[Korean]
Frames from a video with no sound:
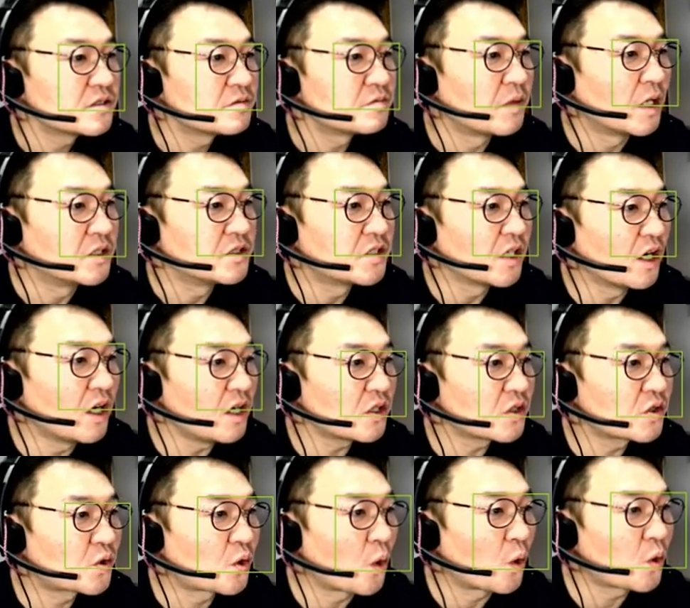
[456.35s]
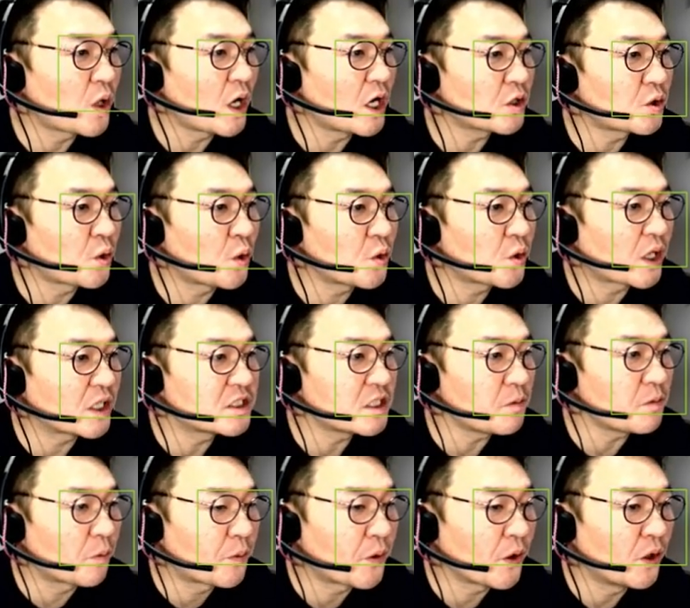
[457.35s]
먼저 교과 교육까지의
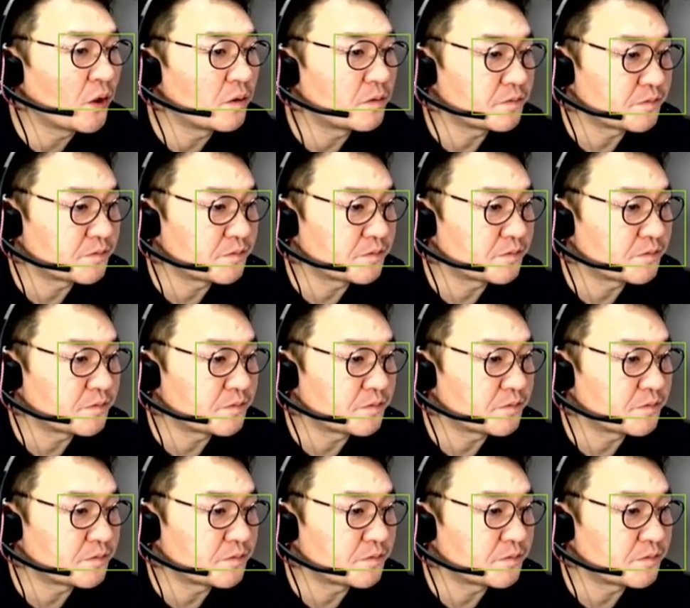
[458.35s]
목표.